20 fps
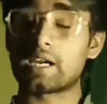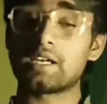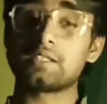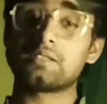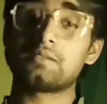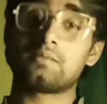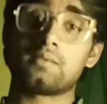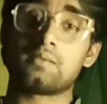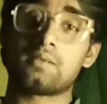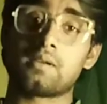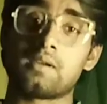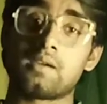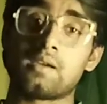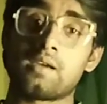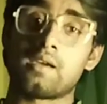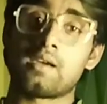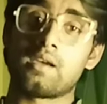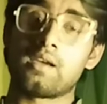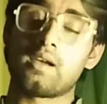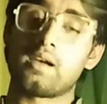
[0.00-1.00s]
शायद
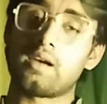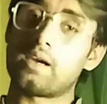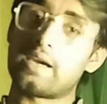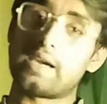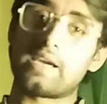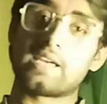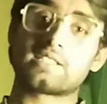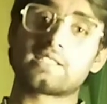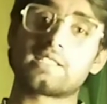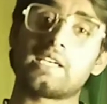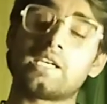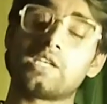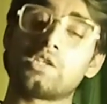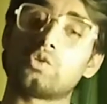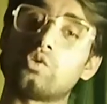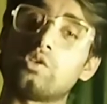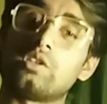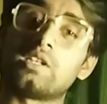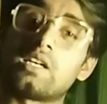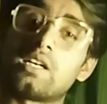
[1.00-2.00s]

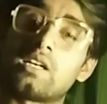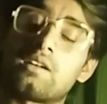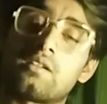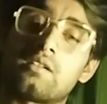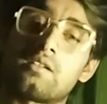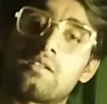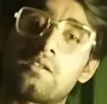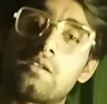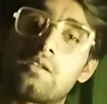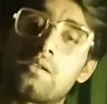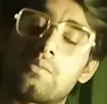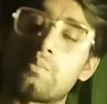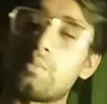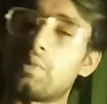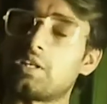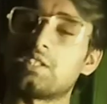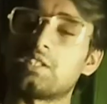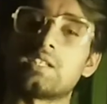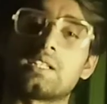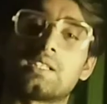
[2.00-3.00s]
ऐसे ही दुनिया
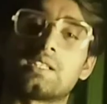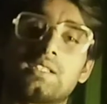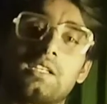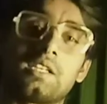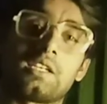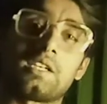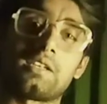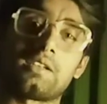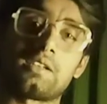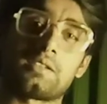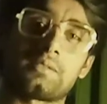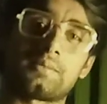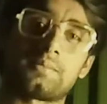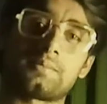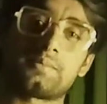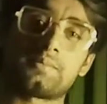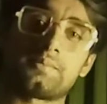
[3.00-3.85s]
मिट जाती है